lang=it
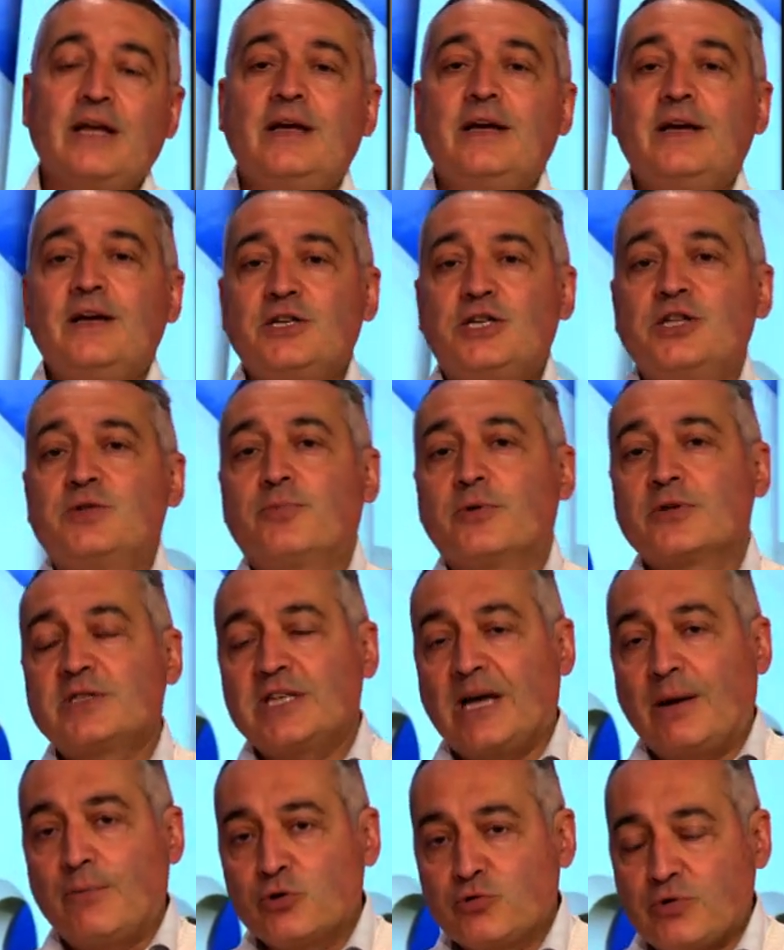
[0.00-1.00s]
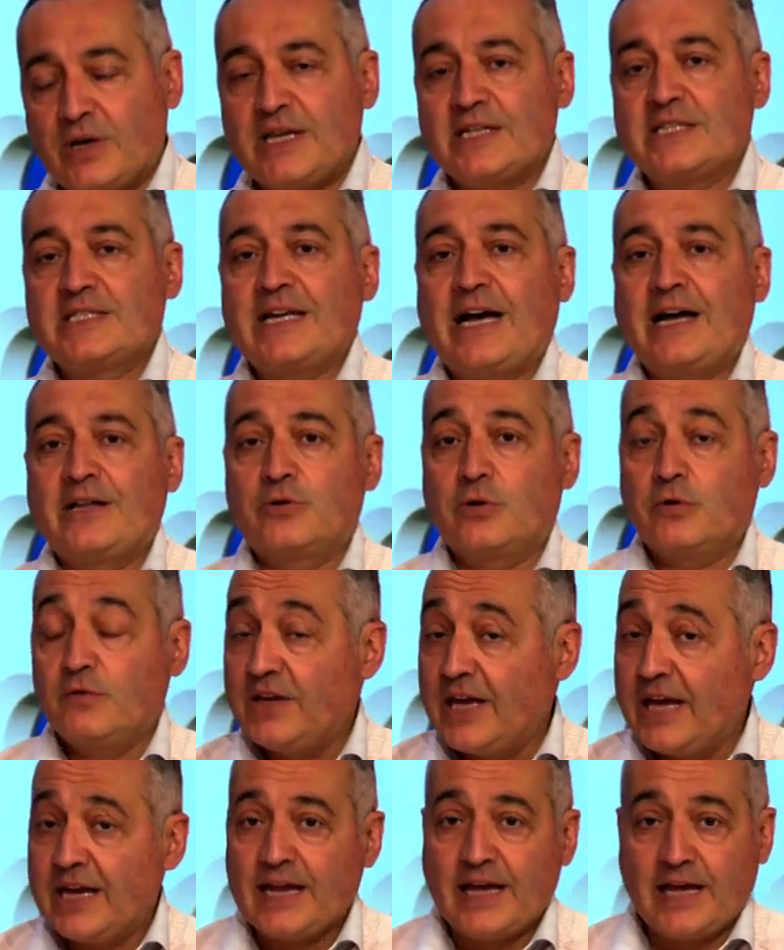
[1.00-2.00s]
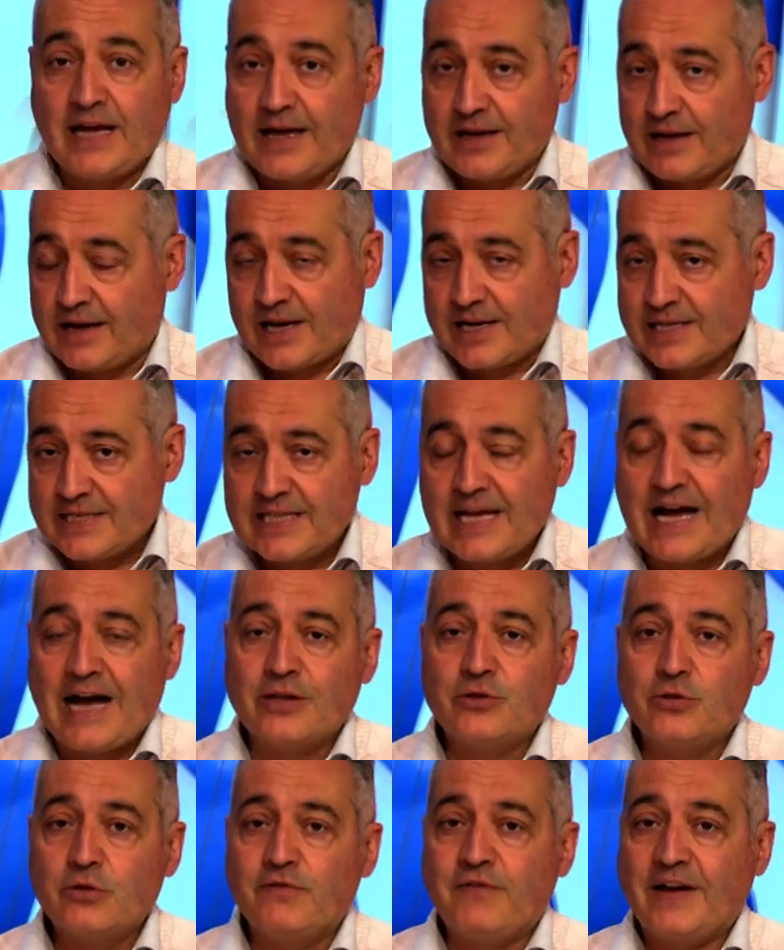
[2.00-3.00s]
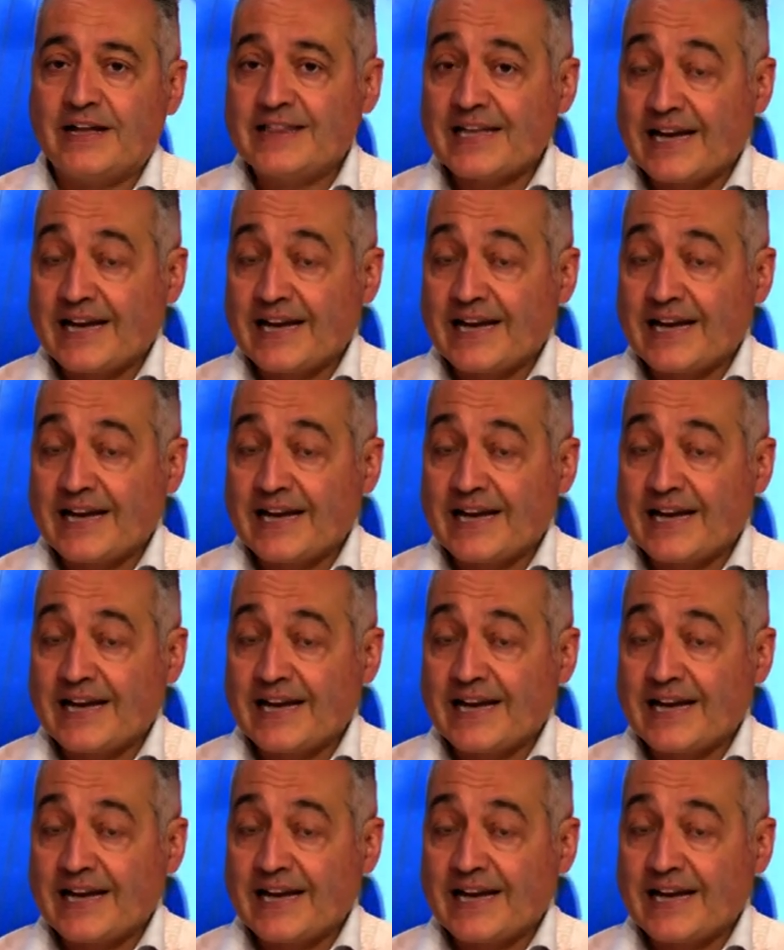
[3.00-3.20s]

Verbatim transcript: Ci spostiamo su Alessandro, viene arrestato, fa tre